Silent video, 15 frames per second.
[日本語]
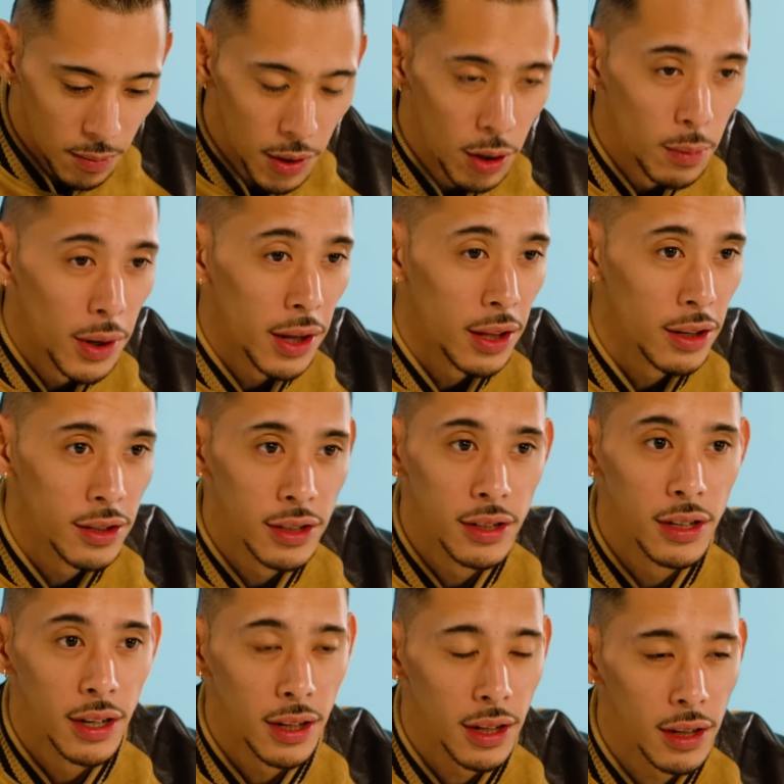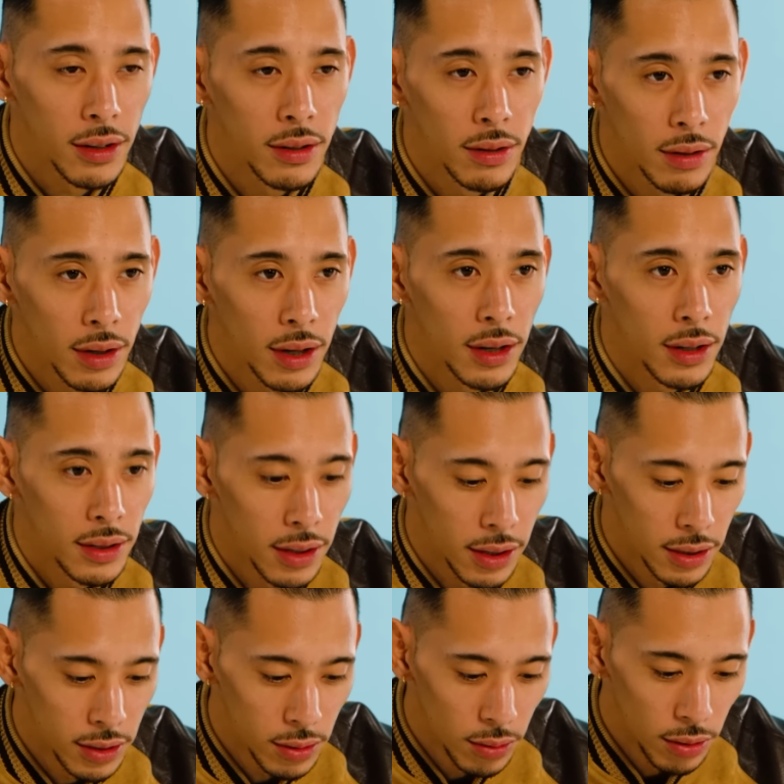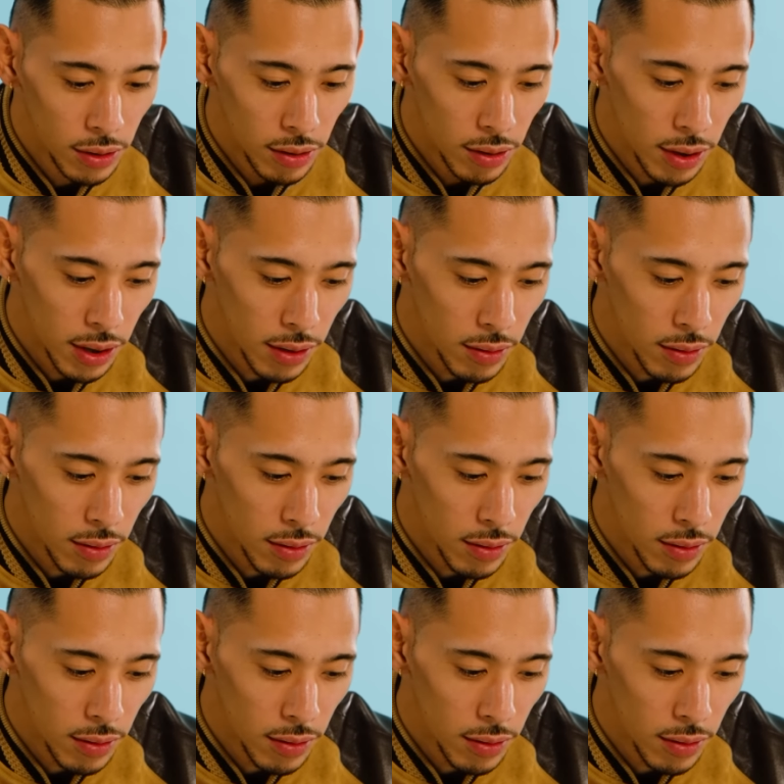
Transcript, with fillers: 目の前で崩れていくとかなんかそういうのが